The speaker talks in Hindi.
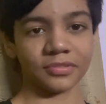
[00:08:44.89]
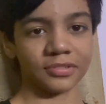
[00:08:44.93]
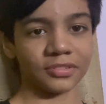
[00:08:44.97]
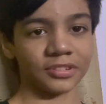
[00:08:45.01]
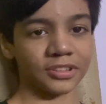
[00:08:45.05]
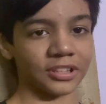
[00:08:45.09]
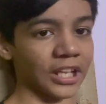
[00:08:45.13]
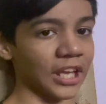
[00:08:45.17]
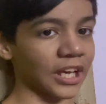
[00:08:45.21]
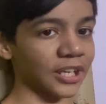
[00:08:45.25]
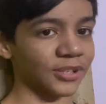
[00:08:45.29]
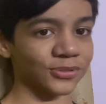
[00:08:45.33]

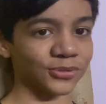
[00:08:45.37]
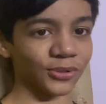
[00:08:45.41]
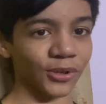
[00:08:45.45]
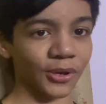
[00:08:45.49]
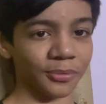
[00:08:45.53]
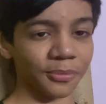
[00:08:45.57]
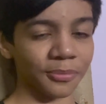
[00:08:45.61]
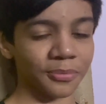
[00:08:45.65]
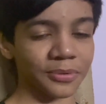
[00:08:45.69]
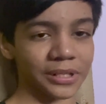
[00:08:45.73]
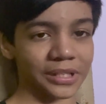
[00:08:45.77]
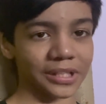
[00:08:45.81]
नेक्स्ट व्लॉग
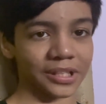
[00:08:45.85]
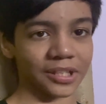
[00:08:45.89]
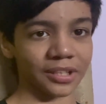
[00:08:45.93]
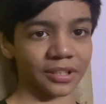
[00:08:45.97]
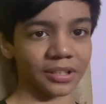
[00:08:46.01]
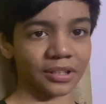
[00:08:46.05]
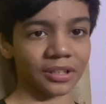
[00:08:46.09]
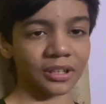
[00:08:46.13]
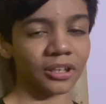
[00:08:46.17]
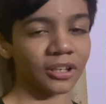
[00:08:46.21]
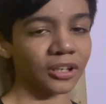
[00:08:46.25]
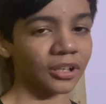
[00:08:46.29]
में मिलेंगे
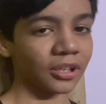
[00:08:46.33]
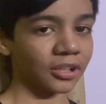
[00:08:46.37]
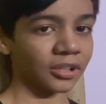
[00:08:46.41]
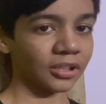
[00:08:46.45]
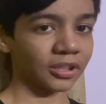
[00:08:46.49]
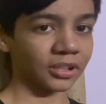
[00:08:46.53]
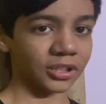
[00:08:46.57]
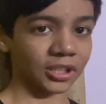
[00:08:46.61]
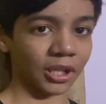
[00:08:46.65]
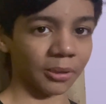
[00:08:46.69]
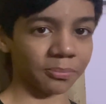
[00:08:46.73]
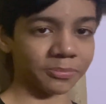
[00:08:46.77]

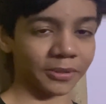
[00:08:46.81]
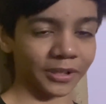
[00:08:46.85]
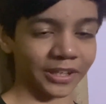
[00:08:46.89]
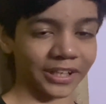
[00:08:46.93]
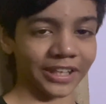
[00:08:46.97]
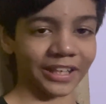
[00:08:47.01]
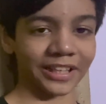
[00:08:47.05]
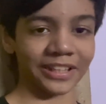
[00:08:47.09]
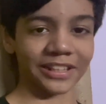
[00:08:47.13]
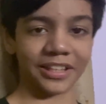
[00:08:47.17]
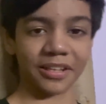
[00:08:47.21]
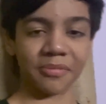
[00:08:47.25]
तब तक
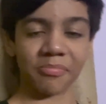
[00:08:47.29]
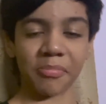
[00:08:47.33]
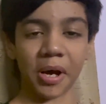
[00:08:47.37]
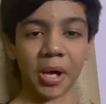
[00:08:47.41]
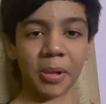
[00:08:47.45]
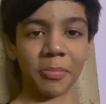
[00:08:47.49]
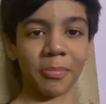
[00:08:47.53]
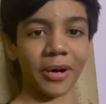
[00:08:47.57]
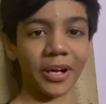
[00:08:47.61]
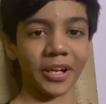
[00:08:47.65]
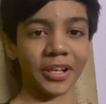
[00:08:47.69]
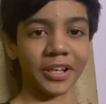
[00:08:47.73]
के लिए
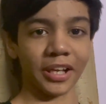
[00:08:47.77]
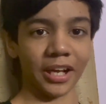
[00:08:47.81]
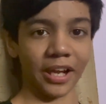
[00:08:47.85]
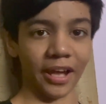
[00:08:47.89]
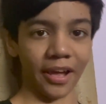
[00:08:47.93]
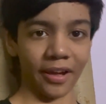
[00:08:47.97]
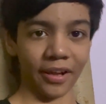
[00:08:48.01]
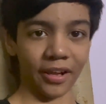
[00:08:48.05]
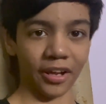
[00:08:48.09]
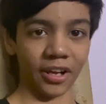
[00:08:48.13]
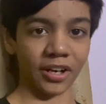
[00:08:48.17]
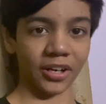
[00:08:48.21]
बाय बाय
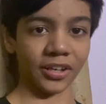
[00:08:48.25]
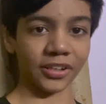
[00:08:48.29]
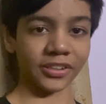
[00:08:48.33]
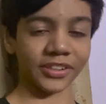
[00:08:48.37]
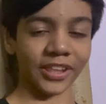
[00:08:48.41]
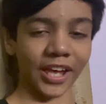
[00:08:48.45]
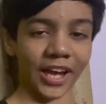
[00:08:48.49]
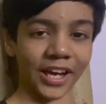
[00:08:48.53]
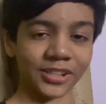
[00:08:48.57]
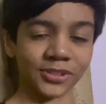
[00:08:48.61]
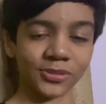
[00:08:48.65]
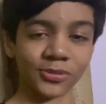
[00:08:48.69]
एंड
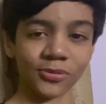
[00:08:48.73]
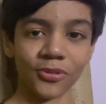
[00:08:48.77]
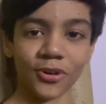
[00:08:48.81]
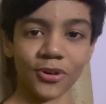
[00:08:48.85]
थैंक्स फॉर